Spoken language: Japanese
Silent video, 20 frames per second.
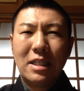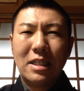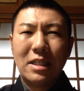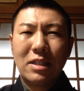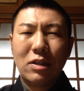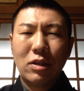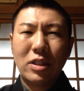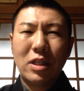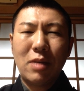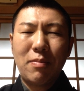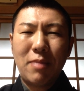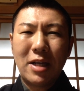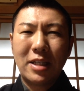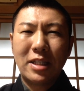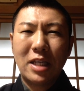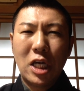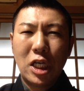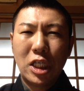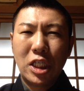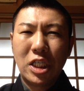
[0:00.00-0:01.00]
そしてまあ
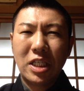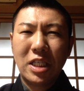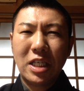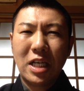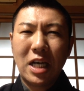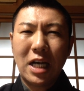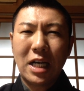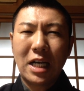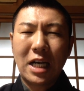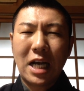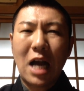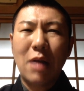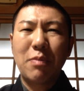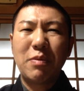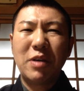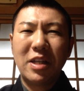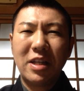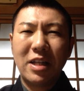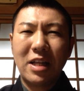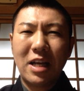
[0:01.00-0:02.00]
精神が過
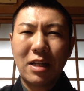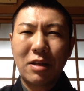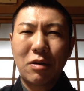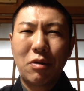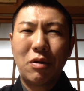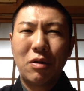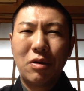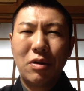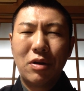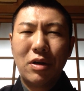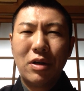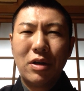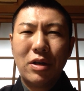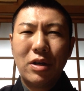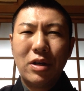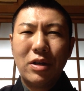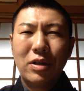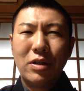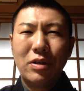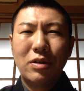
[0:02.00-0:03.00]
敏だと
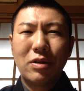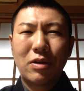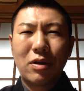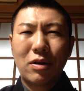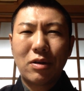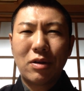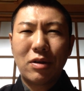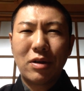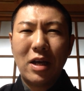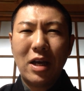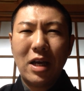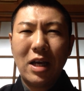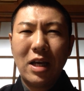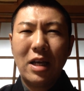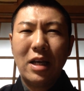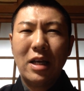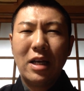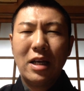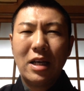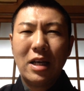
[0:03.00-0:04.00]
いうこと
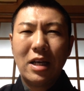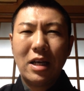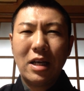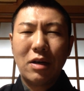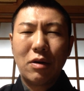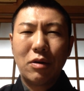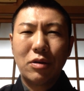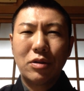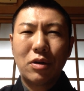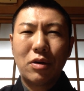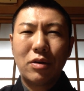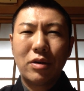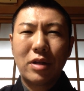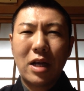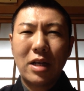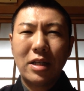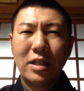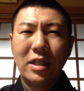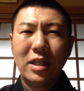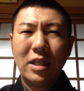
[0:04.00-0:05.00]
で、えー、ご相
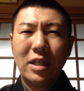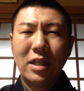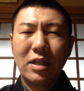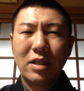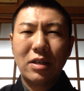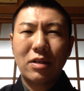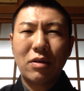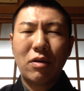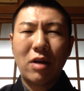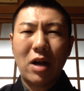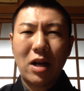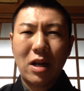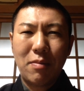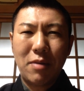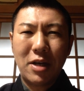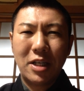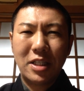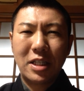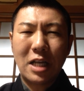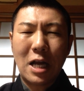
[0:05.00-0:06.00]
談に来ら
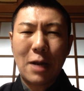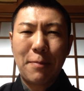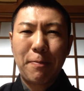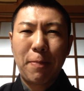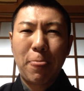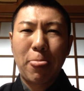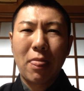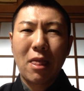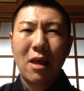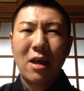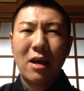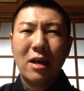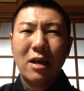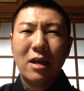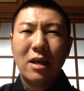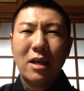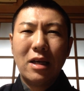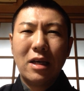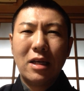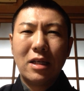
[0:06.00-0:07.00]
れました、
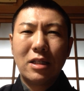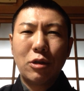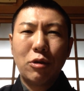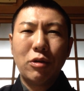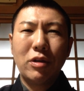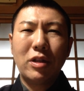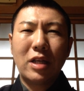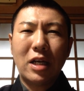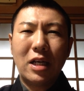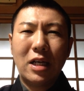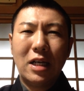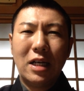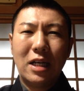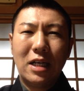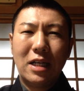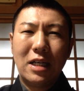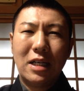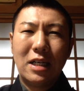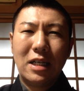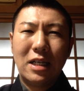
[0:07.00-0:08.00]
えー、そういっ
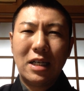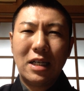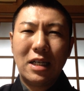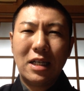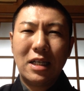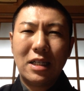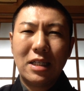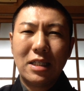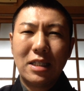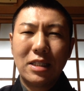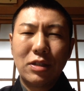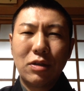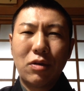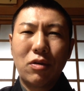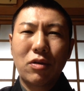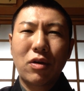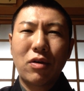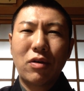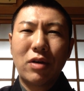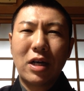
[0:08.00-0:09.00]
た
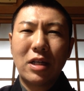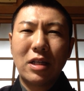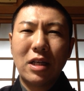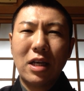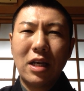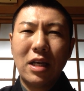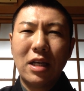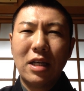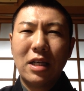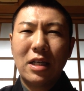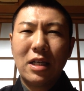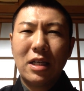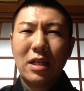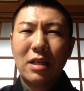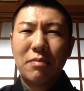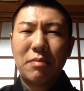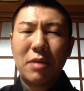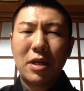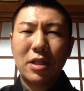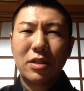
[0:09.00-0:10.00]
状況がね、
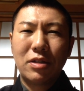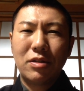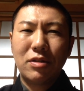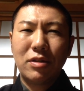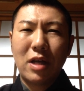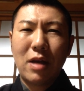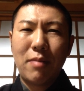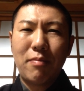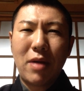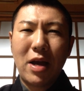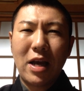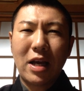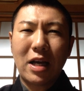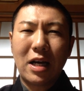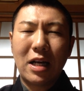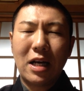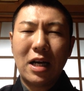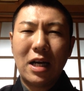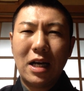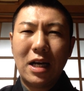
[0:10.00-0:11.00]
まあ、数年前
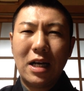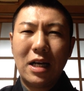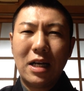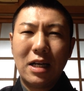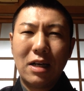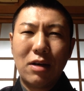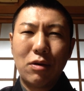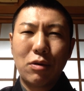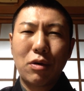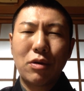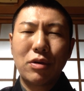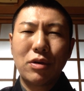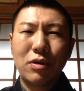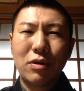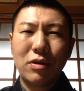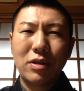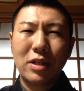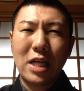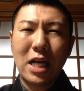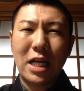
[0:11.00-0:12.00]
から起こる
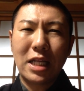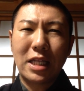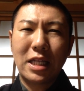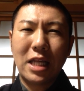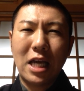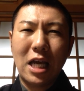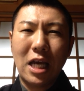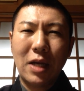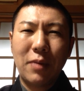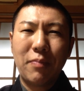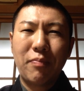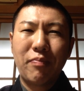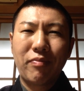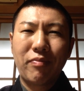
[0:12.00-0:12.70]
ようになって、